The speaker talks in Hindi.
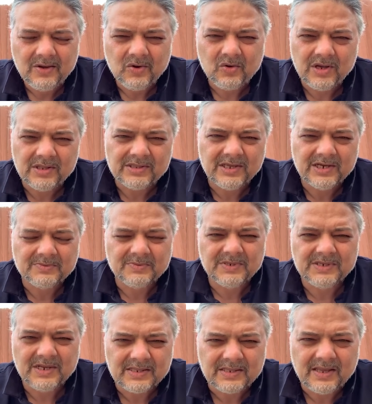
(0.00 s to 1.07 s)
कोई अध्यक्ष
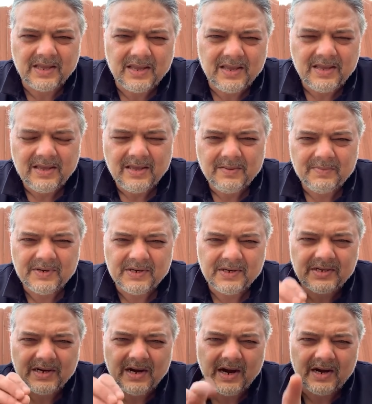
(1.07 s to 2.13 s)
बन जाता है फिर
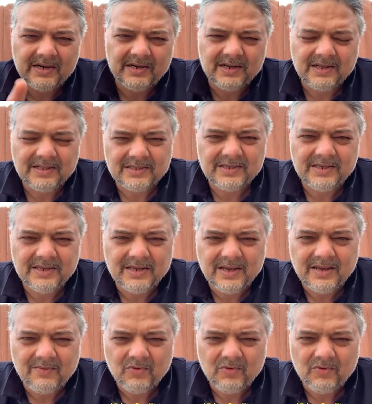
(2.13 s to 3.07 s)
इनकी गाड़ी निकलती है